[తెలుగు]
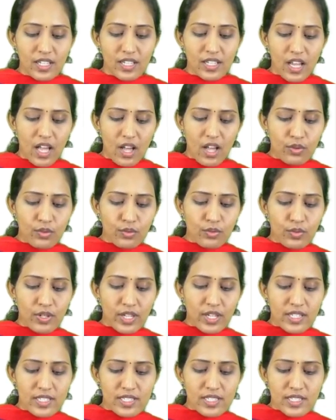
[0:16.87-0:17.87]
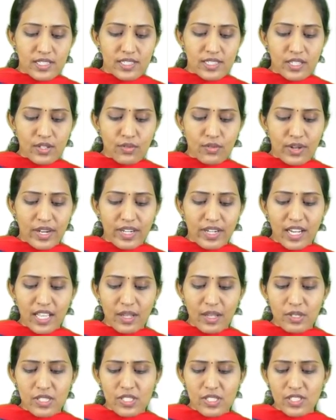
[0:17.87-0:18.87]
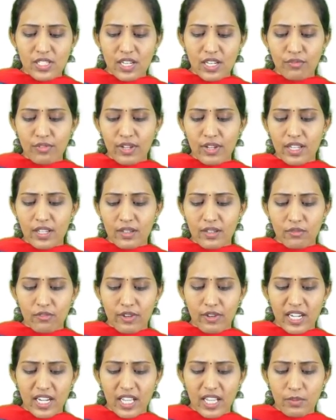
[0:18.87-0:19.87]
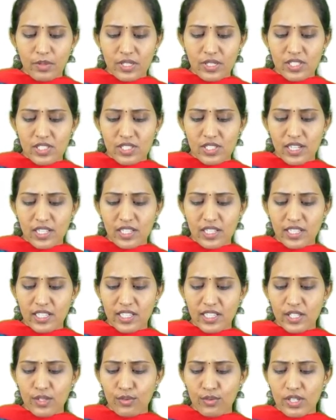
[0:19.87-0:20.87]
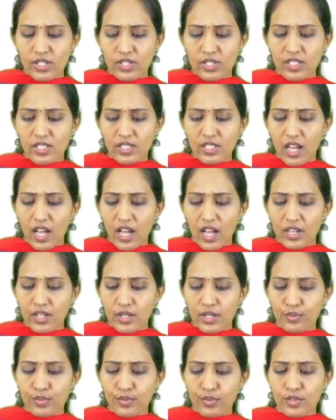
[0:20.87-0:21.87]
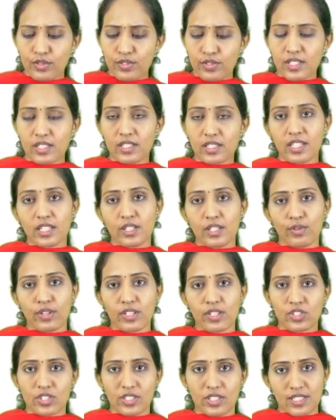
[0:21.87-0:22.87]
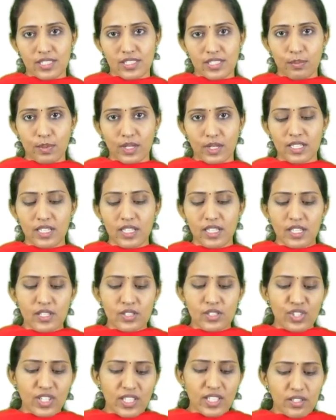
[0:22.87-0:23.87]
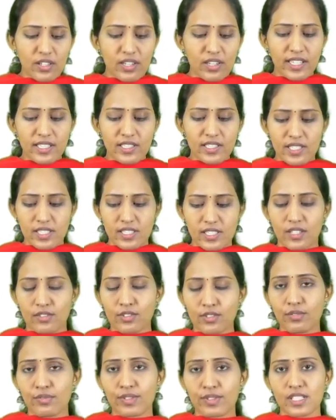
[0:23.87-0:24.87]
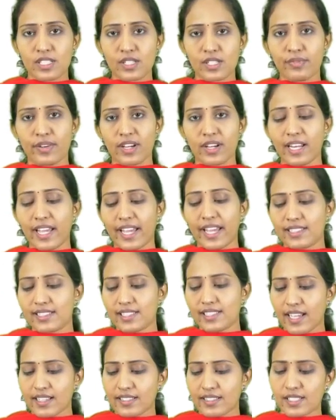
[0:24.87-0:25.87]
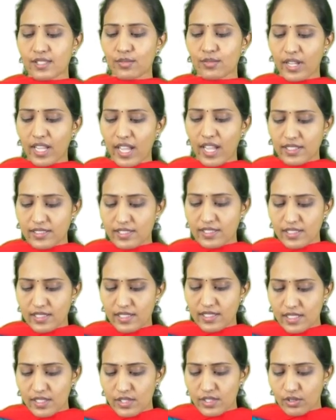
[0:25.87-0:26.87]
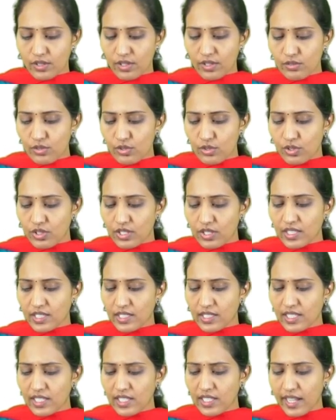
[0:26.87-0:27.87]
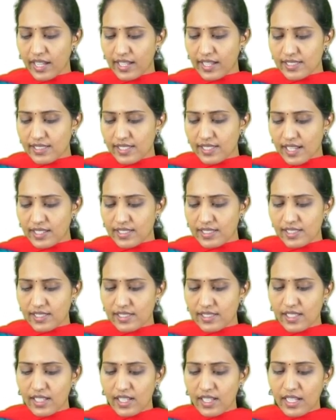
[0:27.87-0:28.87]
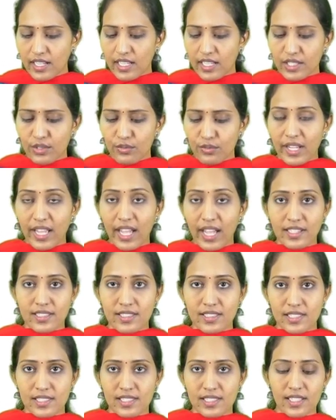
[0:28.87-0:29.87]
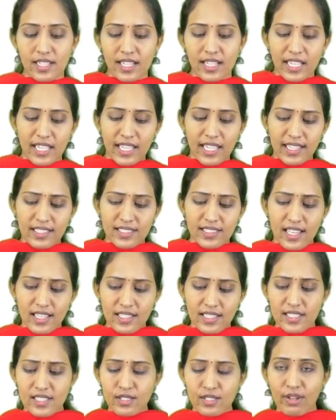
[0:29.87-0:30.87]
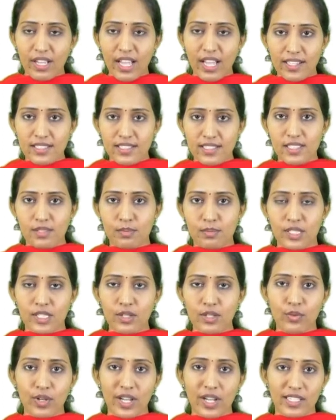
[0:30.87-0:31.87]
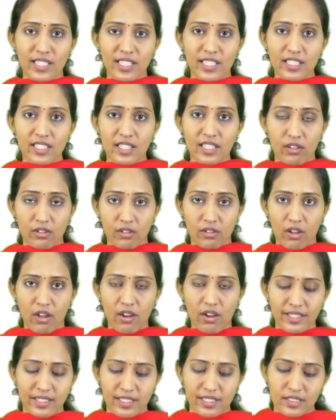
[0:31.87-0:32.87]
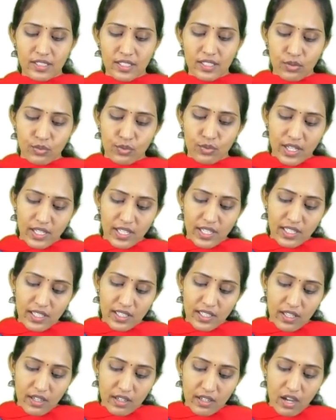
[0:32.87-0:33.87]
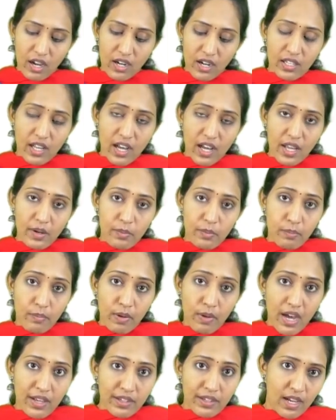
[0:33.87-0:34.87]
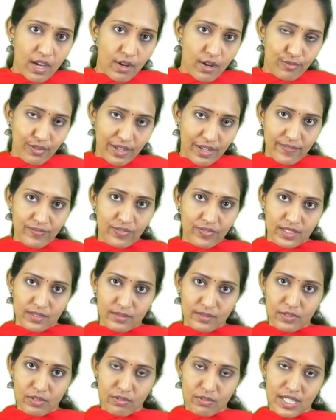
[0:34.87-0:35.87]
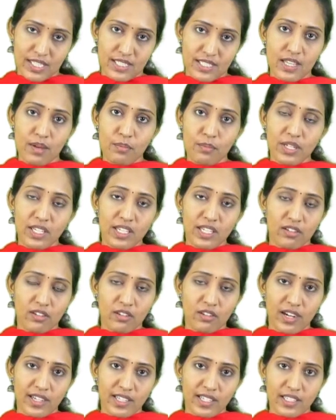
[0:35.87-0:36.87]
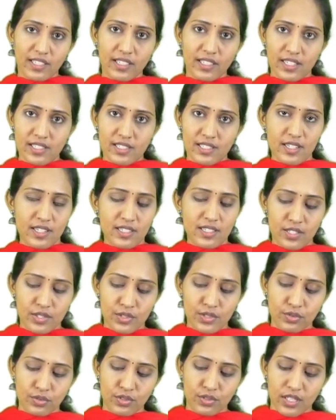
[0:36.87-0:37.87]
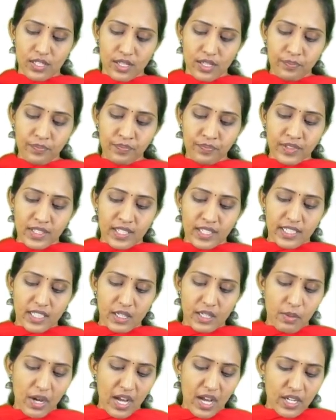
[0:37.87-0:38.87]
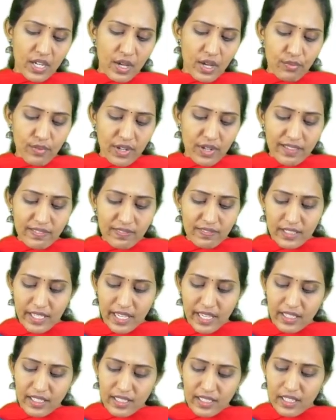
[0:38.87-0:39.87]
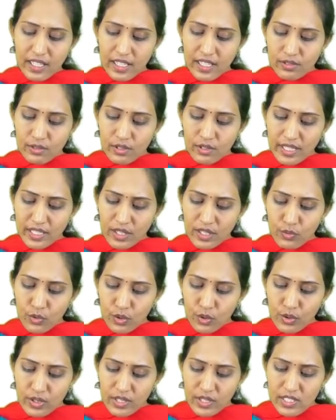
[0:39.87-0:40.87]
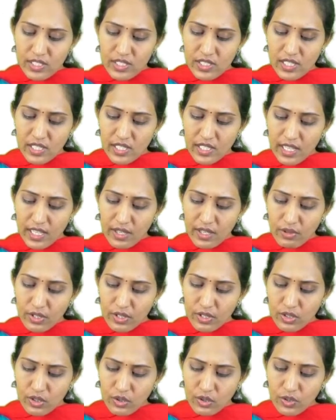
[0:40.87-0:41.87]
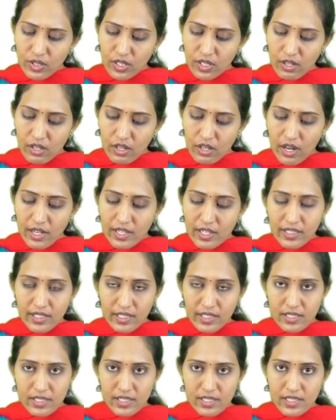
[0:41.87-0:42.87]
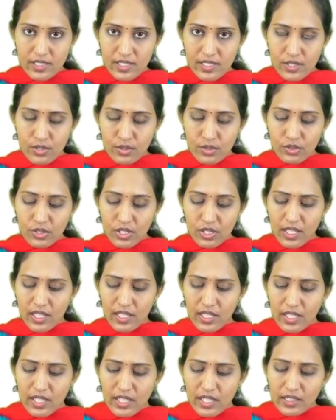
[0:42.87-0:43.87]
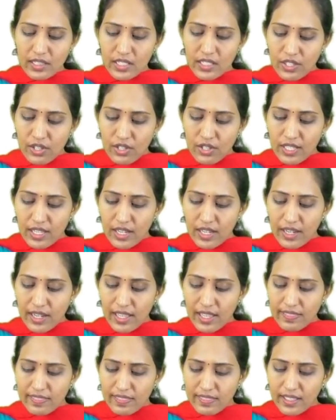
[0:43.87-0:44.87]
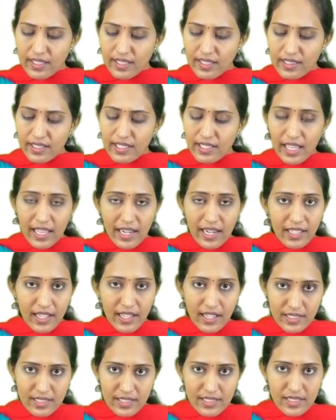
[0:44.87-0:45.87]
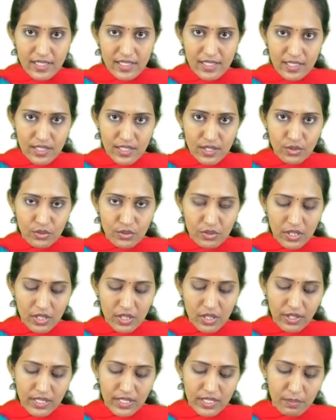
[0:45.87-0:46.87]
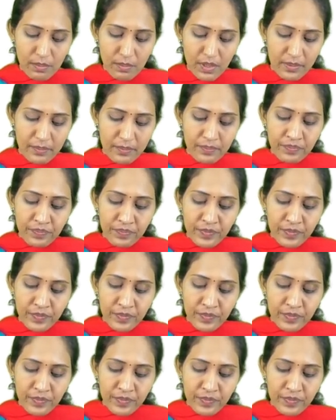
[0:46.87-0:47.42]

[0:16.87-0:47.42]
Now we are discussing one dimensional wave, one dimensional heat equation or diffusion equation అని చెప్పాను సో ఇందులో ఏం చేస్తామంటే ఫస్ట్ ఆఫ్ ఆల్ ఎక్స్ యాక్సిస్ వై యాక్సిస్ అని తీసుకున్నాం చూడండి ఇది ఎక్స్ యాక్సిస్ ఇది వై యాక్సిస్ ఈ ఎక్స్ యాక్సిస్ వై యాక్సిస్ మీద వీఆర్ టేకింగ్ ఏ రాడ్ వీఆర్ టేకింగ్ ఏ రాడ్ ఆర్ బార్ ఆఫ్ లెంత్ ఫర్ ఎగ్జాంపుల్ నేను రాడ్ అని కన్సిడర్ చేసుకుంటున్నాను ఇక్కడ బార్ ఆఫ్ లెంత్ ఏంటన్నారు అంటే ఓ నుంచి ఏ వరకు ఒక రాడ్ని కన్సిడర్ చేసుకుంటున్నా దీని యొక్క లెంత్ అనేది ఎల్గా కన్సిడర్ చేసుకుంటున్నాం అని చెప్పని